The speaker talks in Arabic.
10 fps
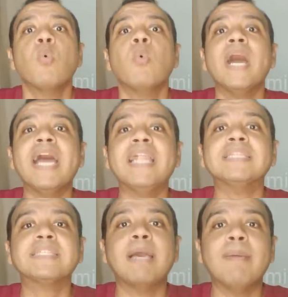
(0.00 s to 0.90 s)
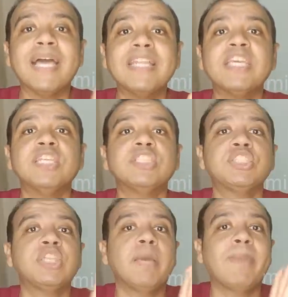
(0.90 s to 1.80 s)
وقالت كمان ان
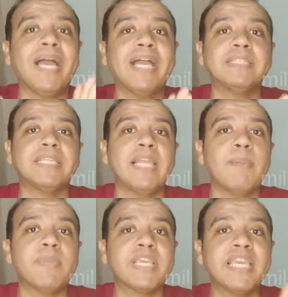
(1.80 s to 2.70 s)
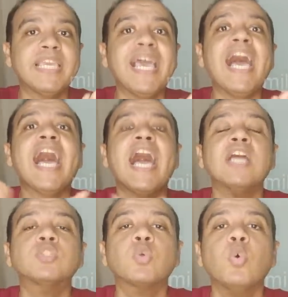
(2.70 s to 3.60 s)
الجامعات الامريكية
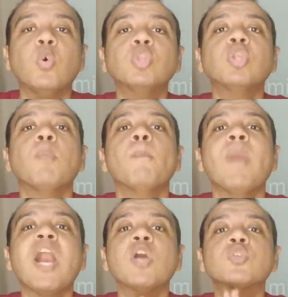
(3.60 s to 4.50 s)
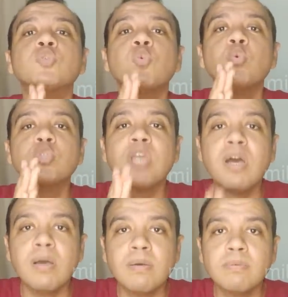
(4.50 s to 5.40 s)
هتكون
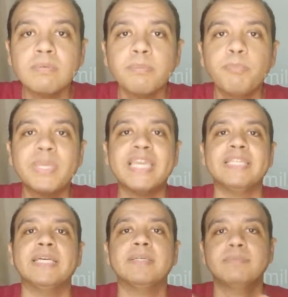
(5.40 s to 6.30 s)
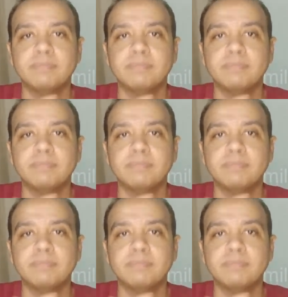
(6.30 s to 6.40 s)
محظوظة بكده